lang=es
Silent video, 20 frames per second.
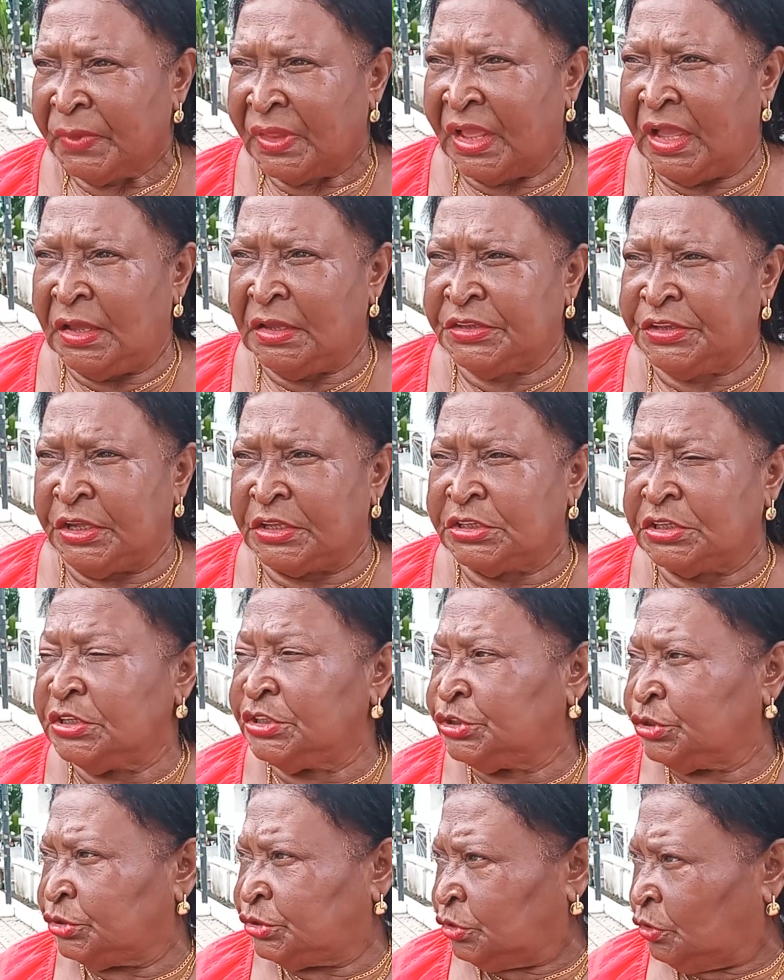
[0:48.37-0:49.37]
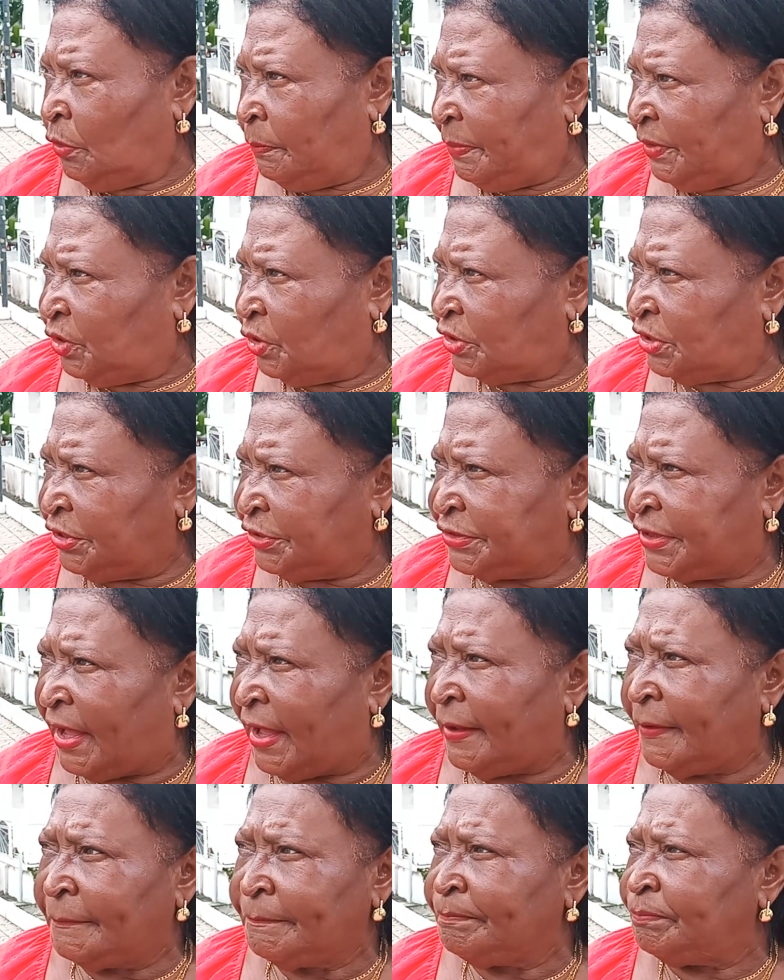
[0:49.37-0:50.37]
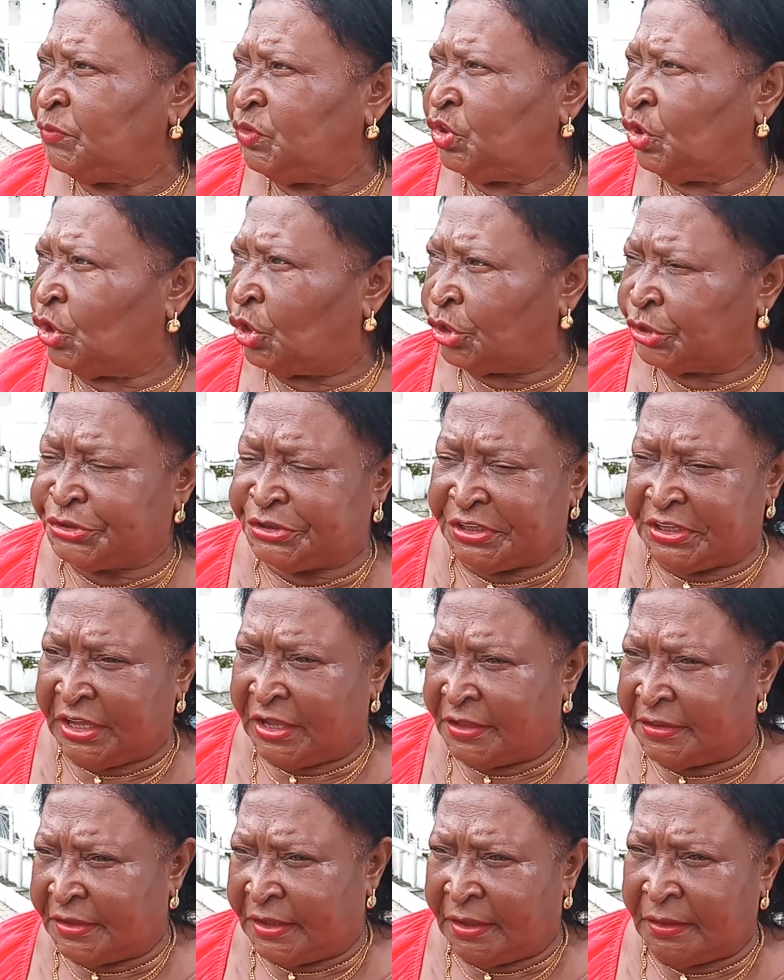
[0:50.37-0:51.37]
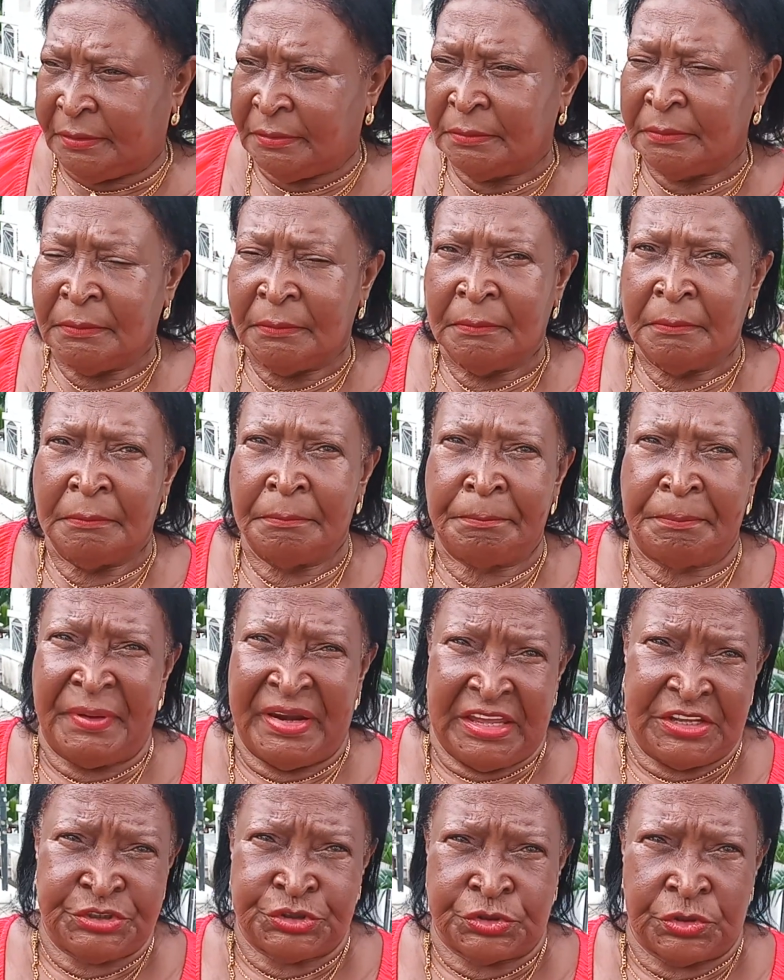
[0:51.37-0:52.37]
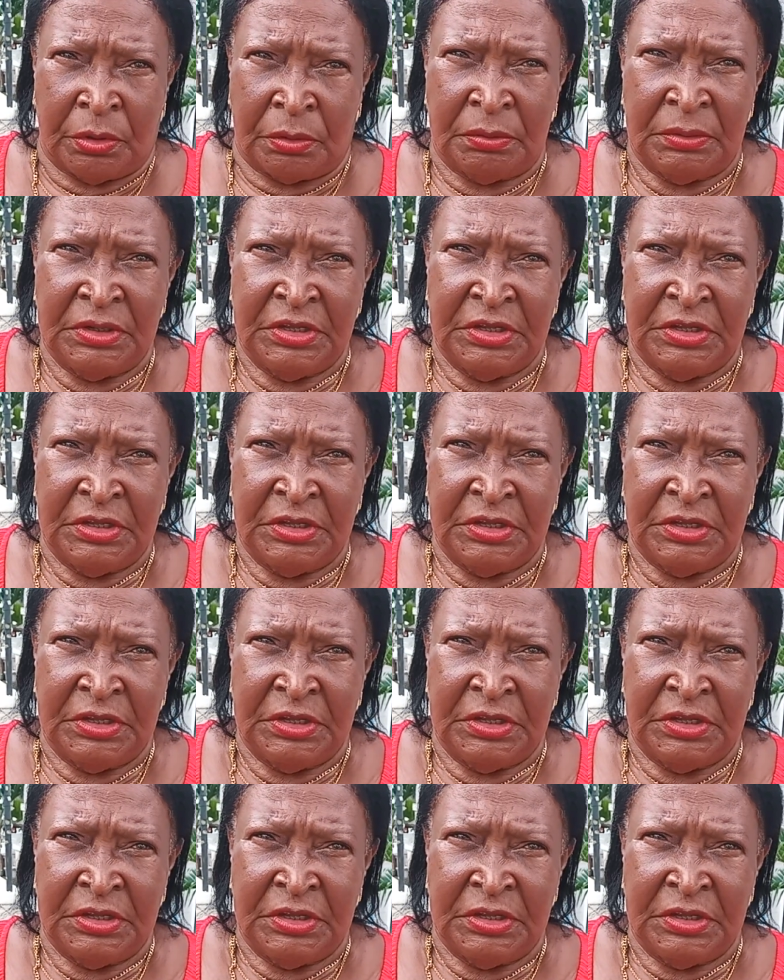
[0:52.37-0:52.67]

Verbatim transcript: Este nicho, señor periodista, no tiene precio.